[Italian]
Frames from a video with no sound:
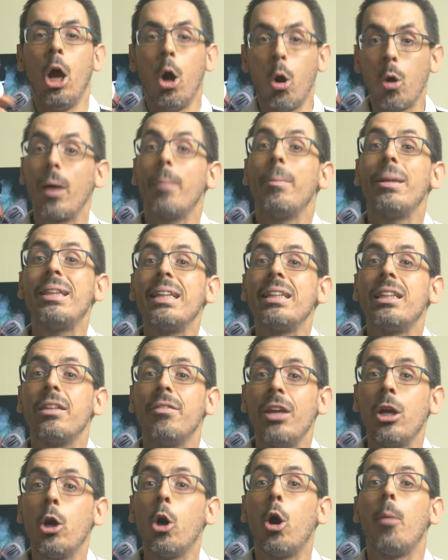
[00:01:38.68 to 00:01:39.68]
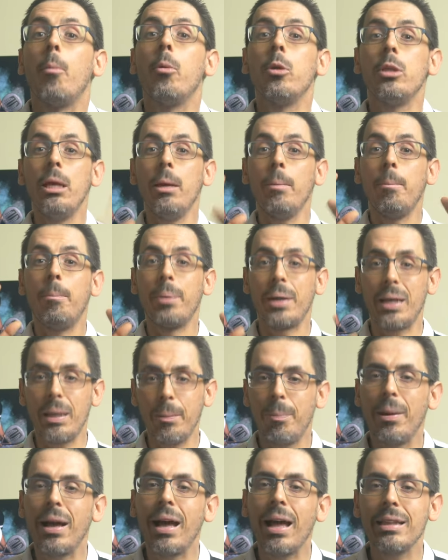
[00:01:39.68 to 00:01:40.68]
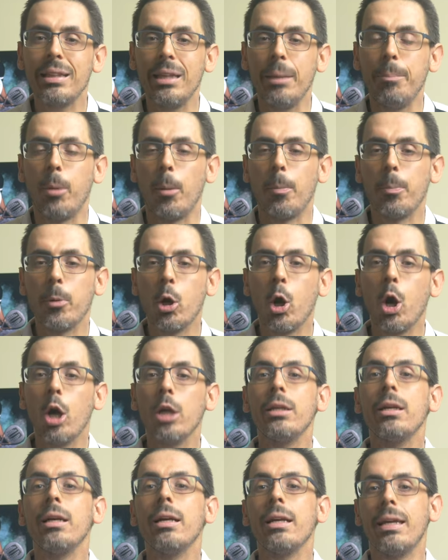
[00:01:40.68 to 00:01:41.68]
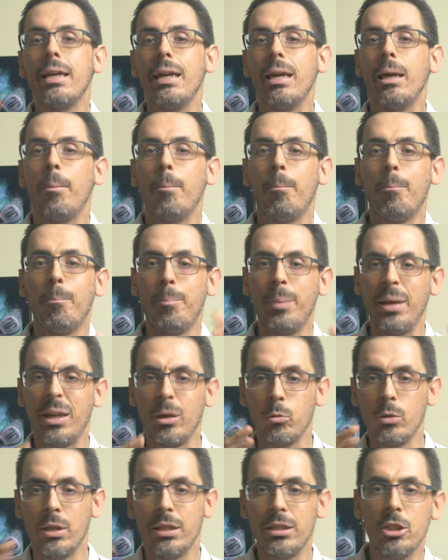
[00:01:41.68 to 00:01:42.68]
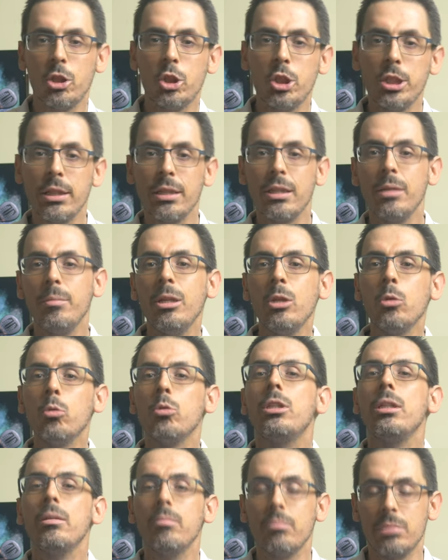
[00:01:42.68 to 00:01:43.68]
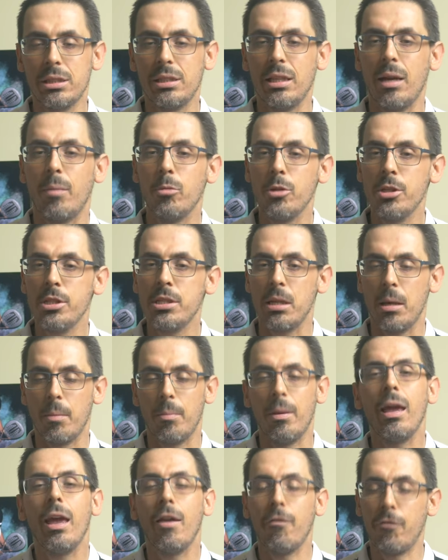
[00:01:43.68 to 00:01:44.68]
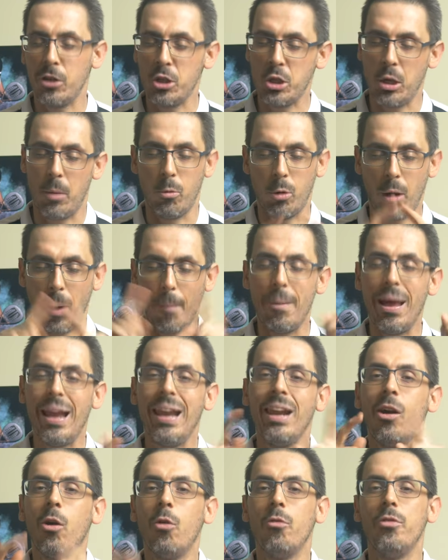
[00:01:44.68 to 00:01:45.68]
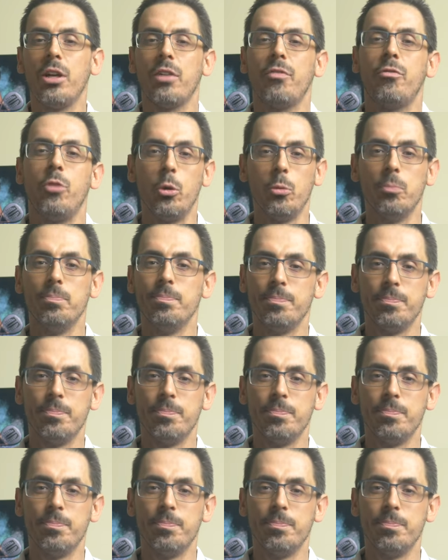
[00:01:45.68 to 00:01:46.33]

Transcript: Ora mettetevi comodi, preparate i popcorn che per una decina di minuti stiamo insieme e facciamo una bella overview.